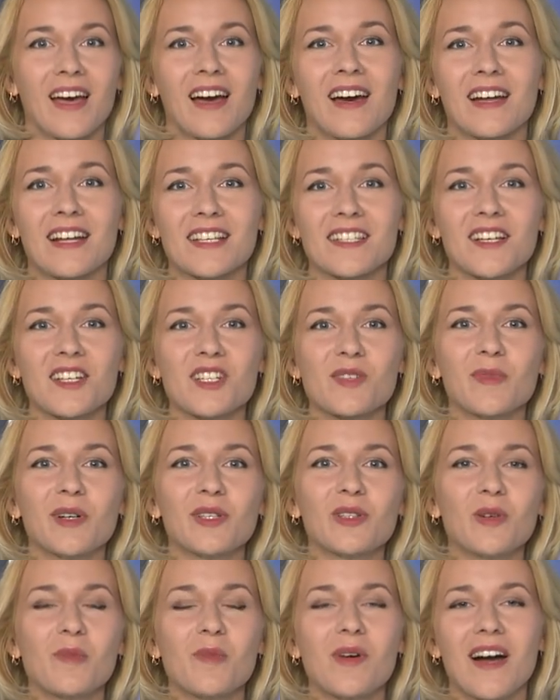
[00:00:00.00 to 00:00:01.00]
Расскажем о
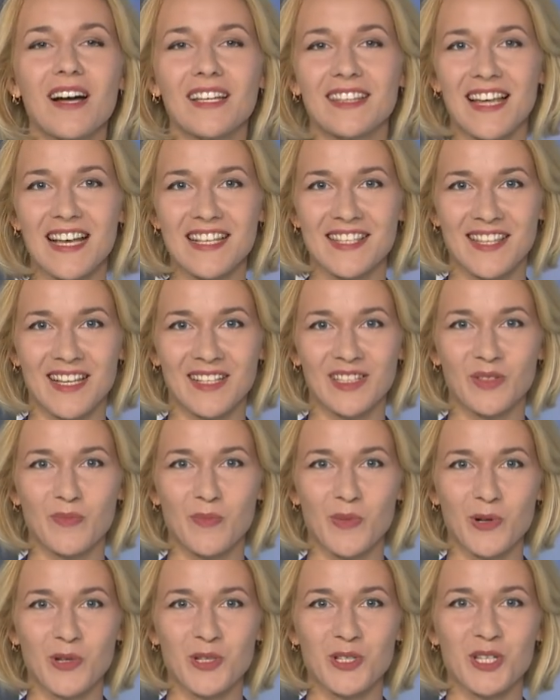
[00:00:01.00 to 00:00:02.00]
том, когда станет
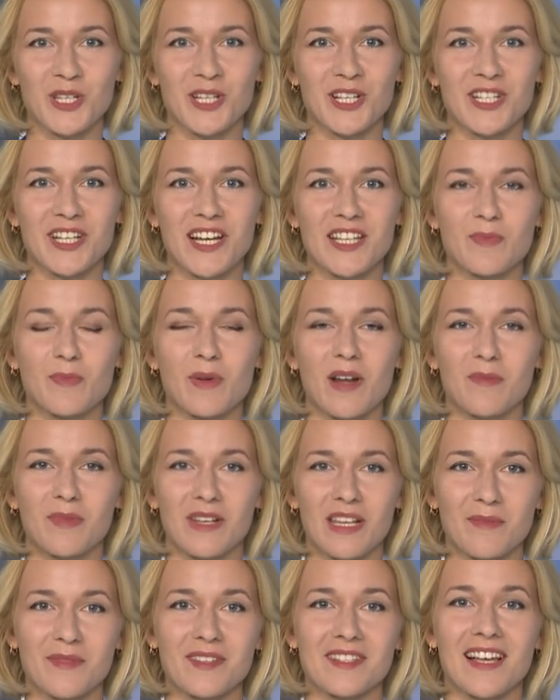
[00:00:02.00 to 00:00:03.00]
проще решать
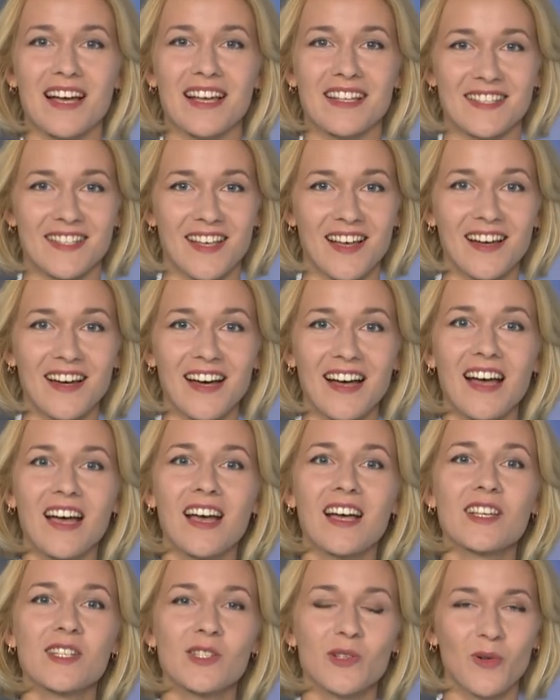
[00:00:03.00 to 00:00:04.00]
проблемы с ОСАГО,
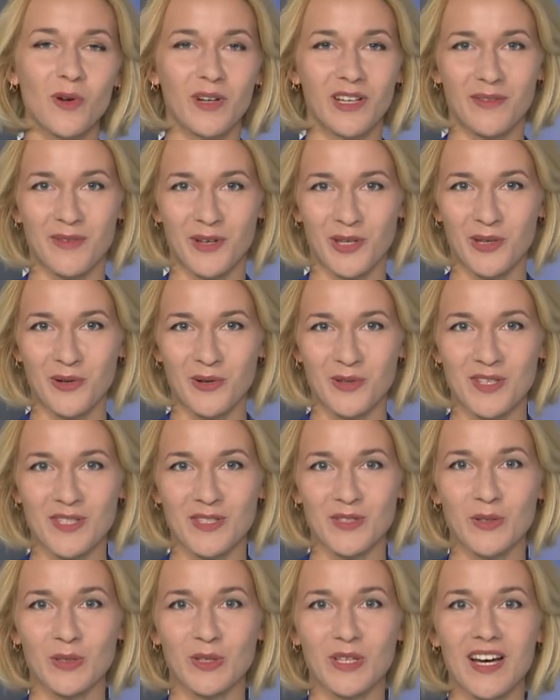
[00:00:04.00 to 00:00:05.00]
сколько в регионе
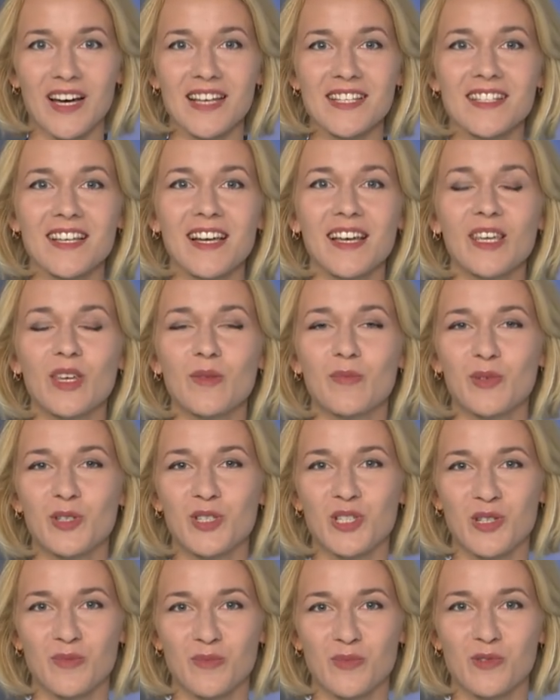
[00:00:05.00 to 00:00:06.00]
стоит каска и
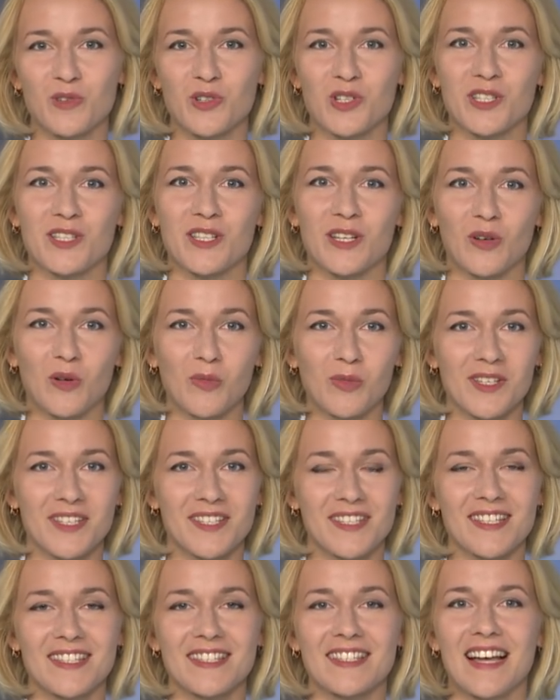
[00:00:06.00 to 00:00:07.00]
почему жители
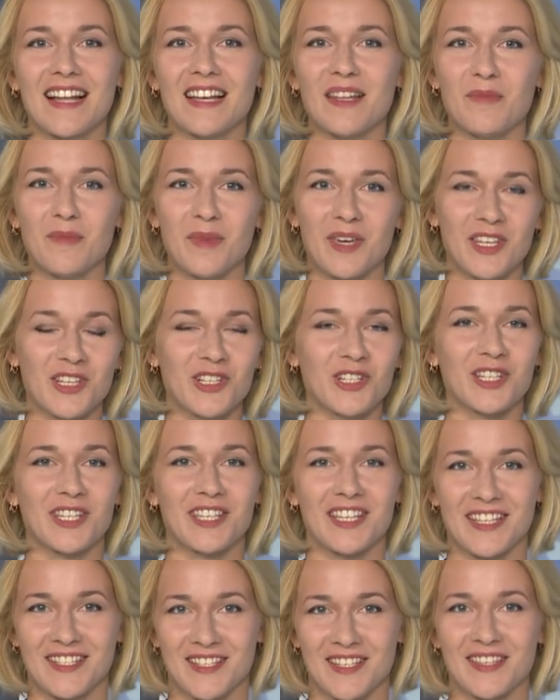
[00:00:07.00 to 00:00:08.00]
области стали меньше
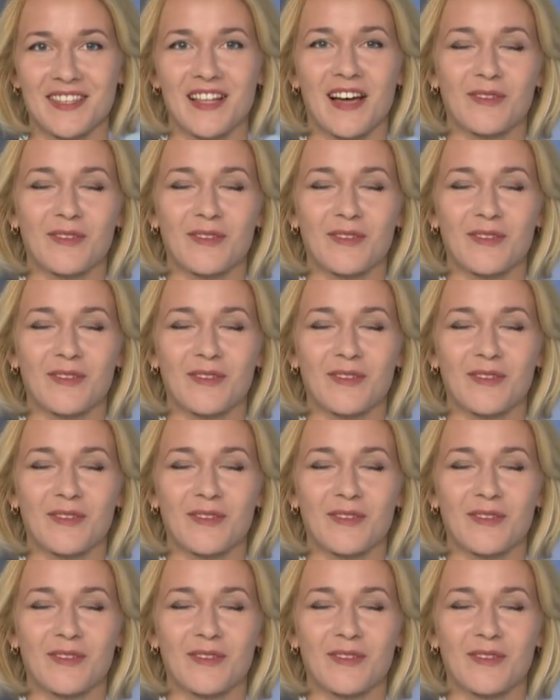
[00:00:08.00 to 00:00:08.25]
ездить на